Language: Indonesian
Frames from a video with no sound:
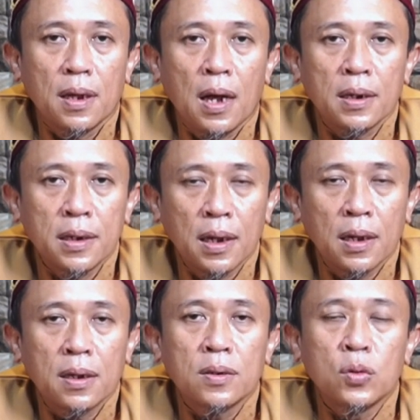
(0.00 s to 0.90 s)

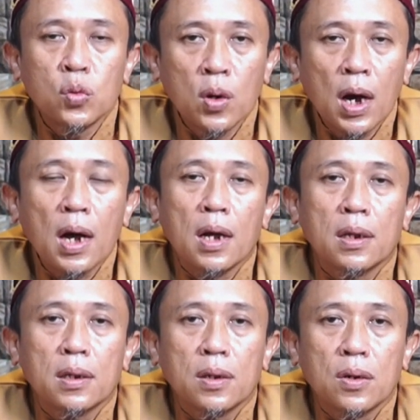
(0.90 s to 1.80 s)
ada dua
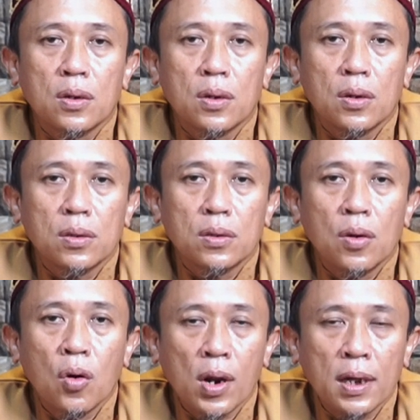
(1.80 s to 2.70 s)

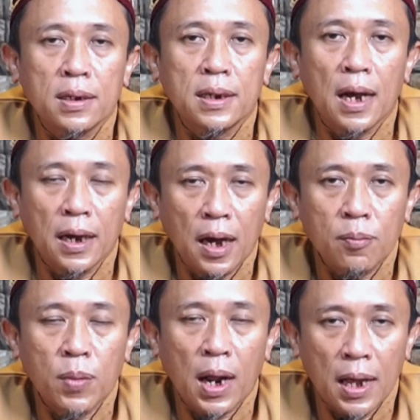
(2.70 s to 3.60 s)
orang kakak
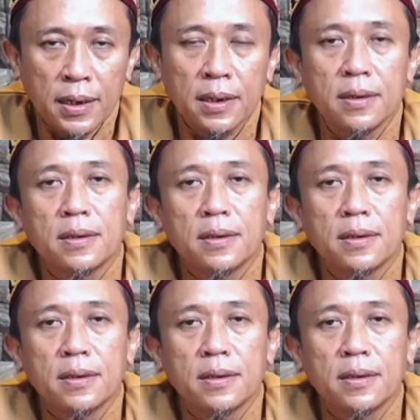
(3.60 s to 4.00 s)
beradik